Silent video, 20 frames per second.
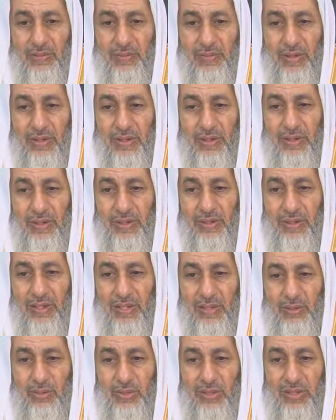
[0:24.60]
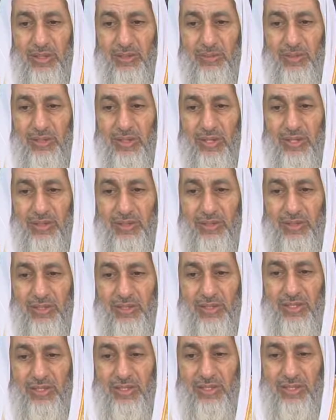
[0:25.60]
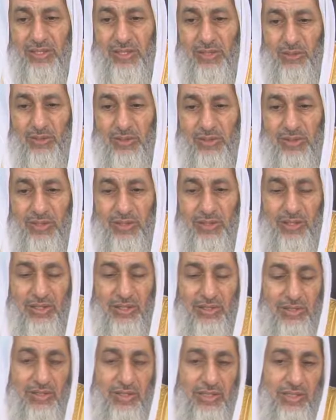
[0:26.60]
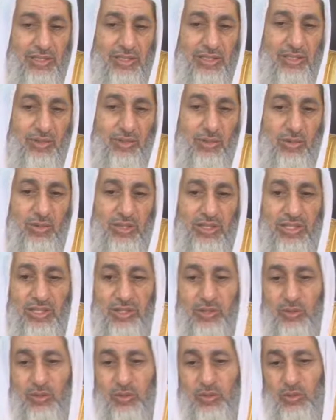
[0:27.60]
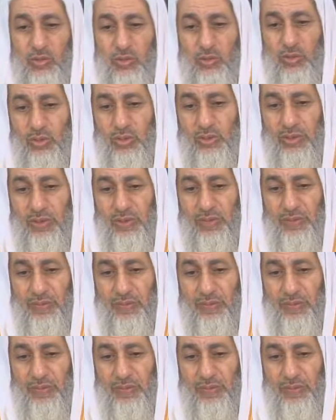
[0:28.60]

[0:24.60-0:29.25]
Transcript: فلا بد من عقد جديد وصداق جديد وولي وشهود